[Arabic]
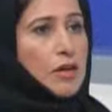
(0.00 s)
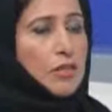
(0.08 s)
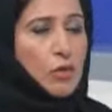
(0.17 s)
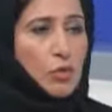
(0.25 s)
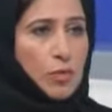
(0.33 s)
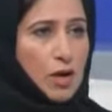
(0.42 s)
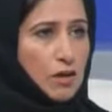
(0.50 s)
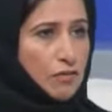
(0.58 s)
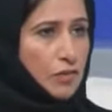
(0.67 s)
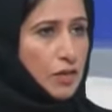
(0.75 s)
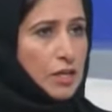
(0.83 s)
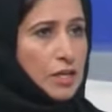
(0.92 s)
اذا هو
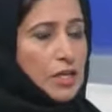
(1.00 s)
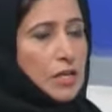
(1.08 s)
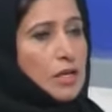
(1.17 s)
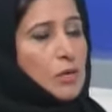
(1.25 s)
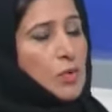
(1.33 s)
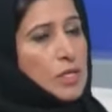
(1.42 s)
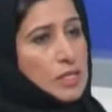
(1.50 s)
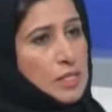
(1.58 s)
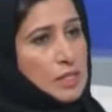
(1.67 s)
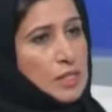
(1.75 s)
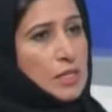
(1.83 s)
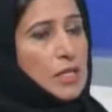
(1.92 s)
محافظ على
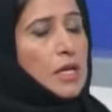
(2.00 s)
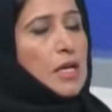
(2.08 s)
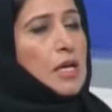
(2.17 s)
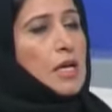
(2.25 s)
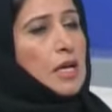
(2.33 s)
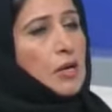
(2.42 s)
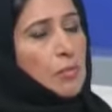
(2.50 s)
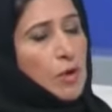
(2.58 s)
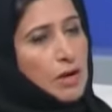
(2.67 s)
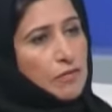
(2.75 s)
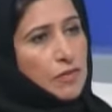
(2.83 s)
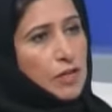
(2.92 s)
وزنه صحي.
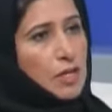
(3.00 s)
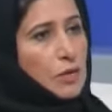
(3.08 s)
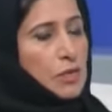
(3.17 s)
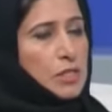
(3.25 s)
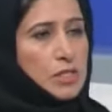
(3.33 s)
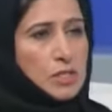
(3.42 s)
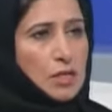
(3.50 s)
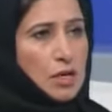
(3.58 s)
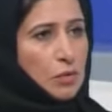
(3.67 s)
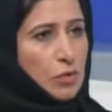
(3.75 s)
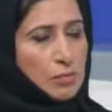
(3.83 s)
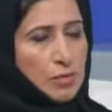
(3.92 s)
محافظ على وزنه
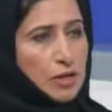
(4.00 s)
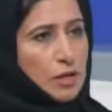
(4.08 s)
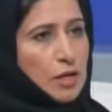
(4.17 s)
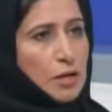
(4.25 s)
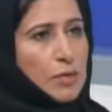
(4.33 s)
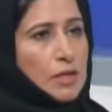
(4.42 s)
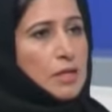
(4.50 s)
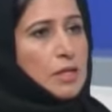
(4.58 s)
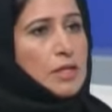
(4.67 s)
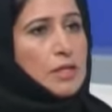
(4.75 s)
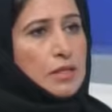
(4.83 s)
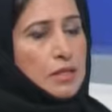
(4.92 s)
او المراه كمان
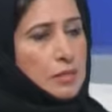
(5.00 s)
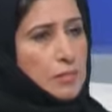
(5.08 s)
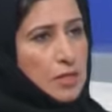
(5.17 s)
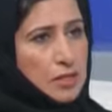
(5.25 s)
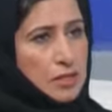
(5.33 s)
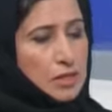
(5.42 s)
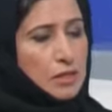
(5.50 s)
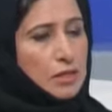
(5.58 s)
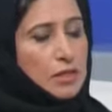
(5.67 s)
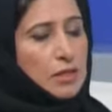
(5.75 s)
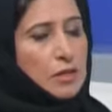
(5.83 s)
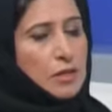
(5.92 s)
يعني تمارس
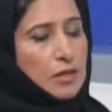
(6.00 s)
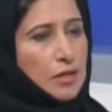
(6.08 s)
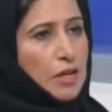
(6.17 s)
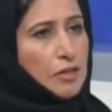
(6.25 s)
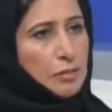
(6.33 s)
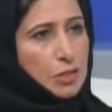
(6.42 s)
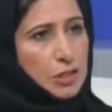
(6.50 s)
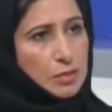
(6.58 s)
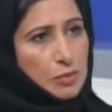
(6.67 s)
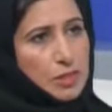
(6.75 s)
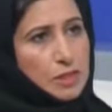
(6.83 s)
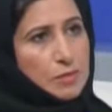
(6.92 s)
الرياضه بشكل
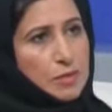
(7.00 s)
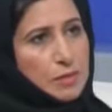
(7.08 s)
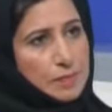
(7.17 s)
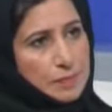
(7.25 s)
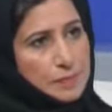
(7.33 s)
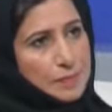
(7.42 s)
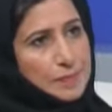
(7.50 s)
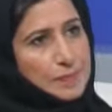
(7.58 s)
مستمر حلو